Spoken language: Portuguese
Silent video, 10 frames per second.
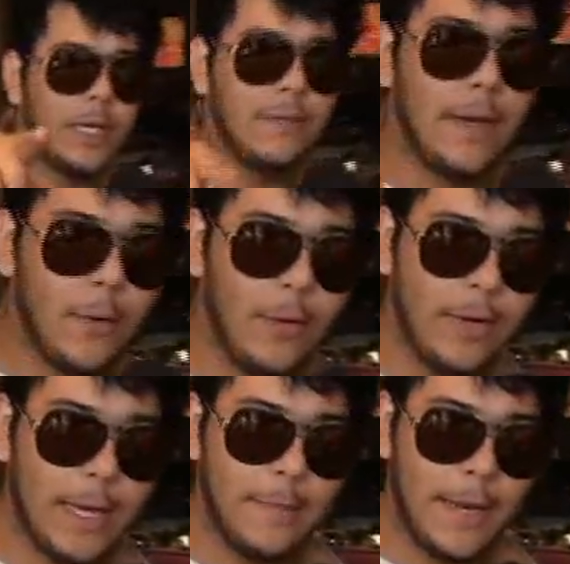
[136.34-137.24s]
aí vai
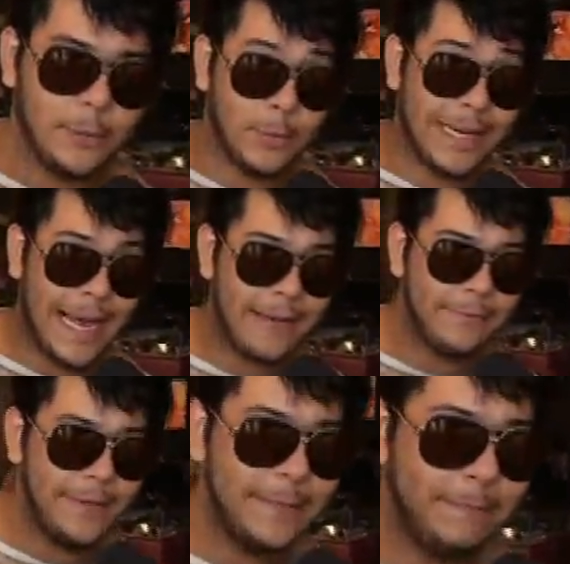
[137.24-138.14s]
colocar embaixo
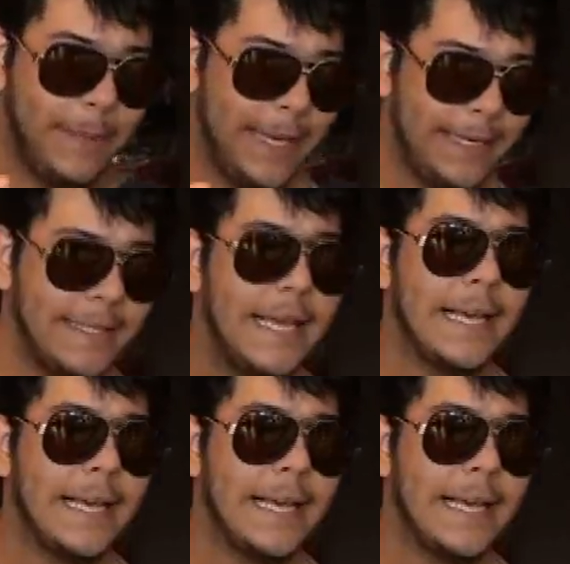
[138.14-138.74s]
cava bem.